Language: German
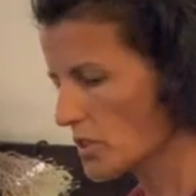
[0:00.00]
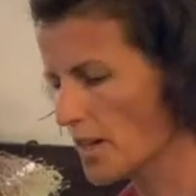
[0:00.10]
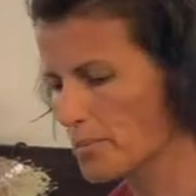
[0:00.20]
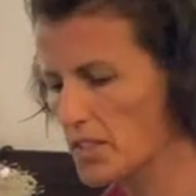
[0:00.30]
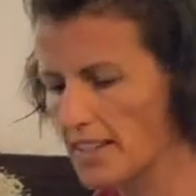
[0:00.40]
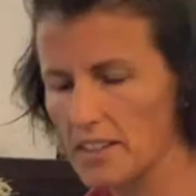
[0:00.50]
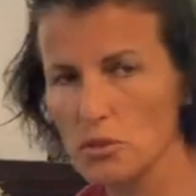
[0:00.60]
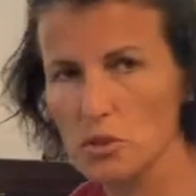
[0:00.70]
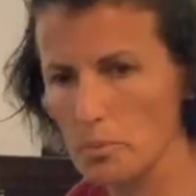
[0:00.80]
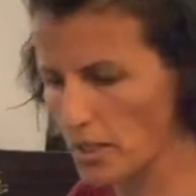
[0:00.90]
ich habe die kleine
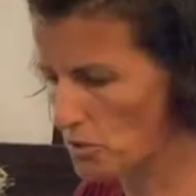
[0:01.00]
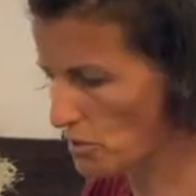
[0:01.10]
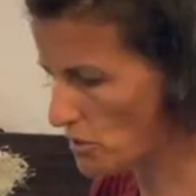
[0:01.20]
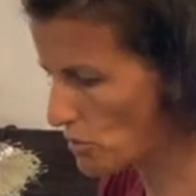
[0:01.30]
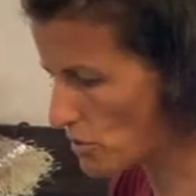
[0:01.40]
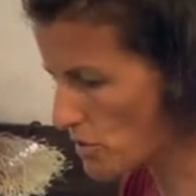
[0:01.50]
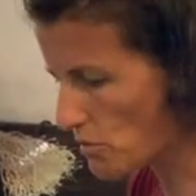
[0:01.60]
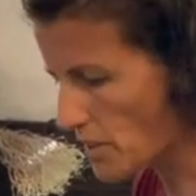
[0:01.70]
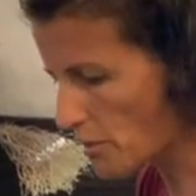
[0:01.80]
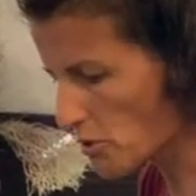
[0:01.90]
Unterbrechung genutzt
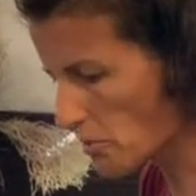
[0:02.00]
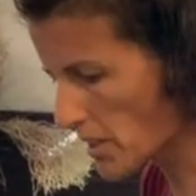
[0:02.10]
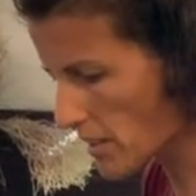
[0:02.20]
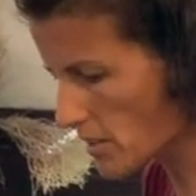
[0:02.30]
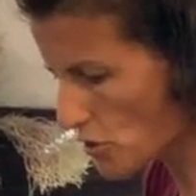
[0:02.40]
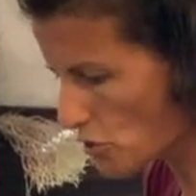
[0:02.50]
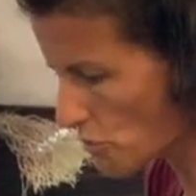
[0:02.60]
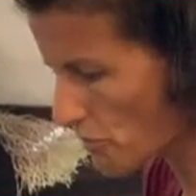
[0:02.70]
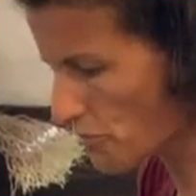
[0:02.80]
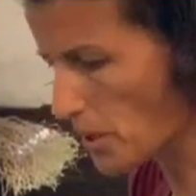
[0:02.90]
und habe schon mal richtig
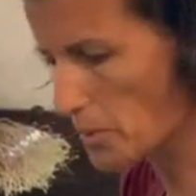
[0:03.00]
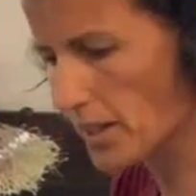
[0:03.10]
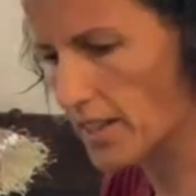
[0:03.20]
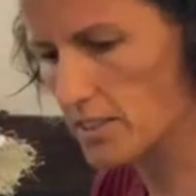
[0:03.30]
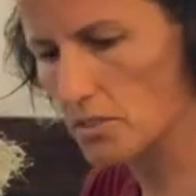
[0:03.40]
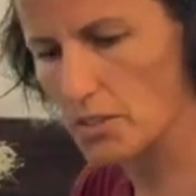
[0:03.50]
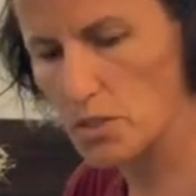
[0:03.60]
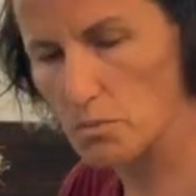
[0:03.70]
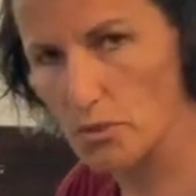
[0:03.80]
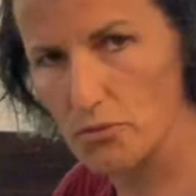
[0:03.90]
schön vorbereitet,
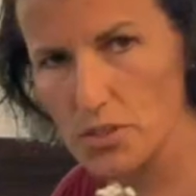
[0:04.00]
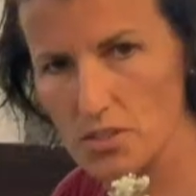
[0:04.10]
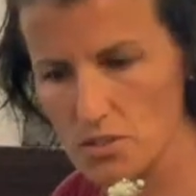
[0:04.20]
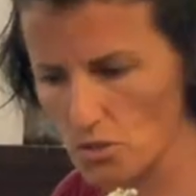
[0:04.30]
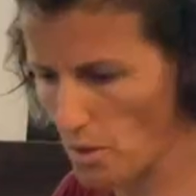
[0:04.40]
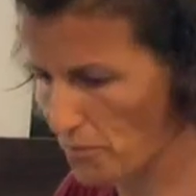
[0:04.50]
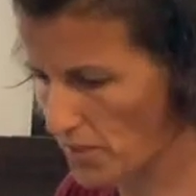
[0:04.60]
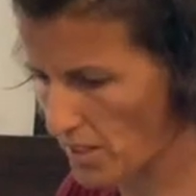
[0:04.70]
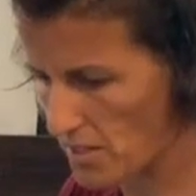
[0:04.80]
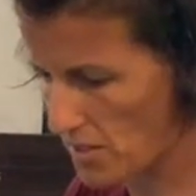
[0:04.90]
was man für dieses
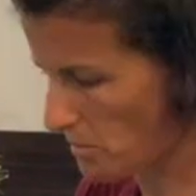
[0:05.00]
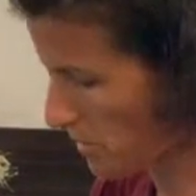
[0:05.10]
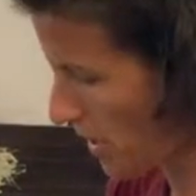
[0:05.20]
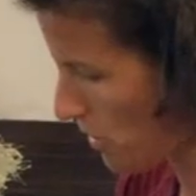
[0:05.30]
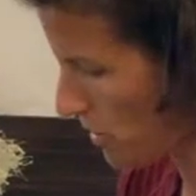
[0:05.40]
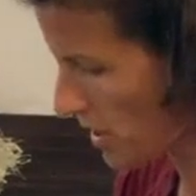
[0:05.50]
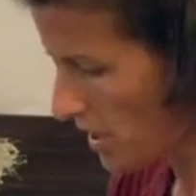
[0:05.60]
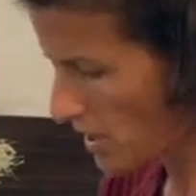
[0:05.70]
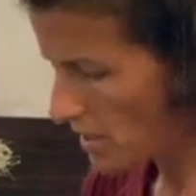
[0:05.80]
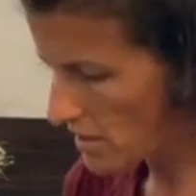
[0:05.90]
Kopfkränzchen braucht.
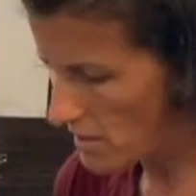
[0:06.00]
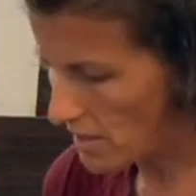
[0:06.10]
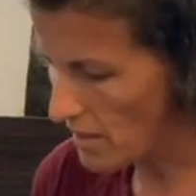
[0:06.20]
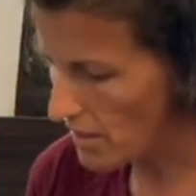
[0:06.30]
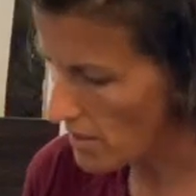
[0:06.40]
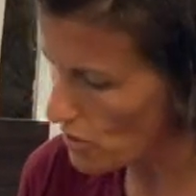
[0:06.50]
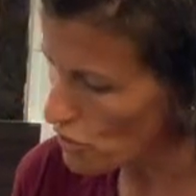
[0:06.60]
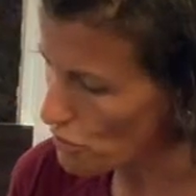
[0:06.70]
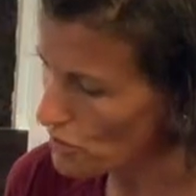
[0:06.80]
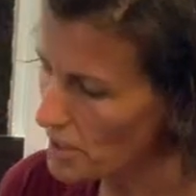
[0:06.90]
Das sind richtig
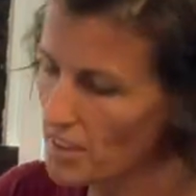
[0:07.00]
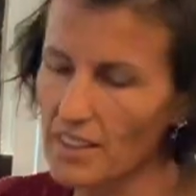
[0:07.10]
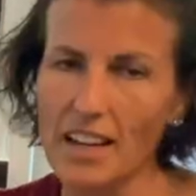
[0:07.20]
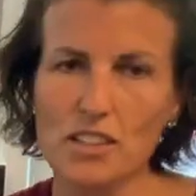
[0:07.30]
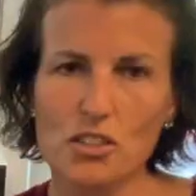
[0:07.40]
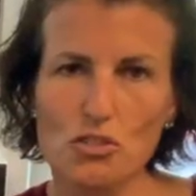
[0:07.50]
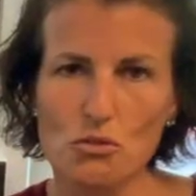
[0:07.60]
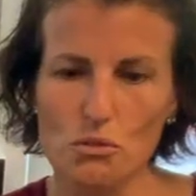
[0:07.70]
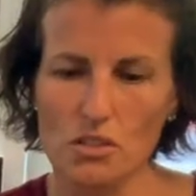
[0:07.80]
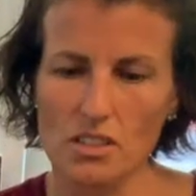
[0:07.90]
schöne kleine
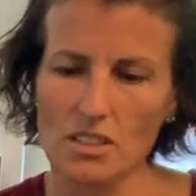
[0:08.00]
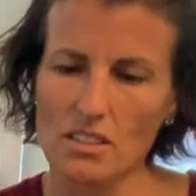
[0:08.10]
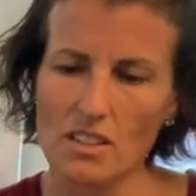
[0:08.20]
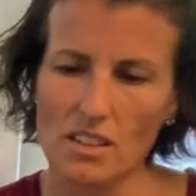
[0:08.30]
Stückchen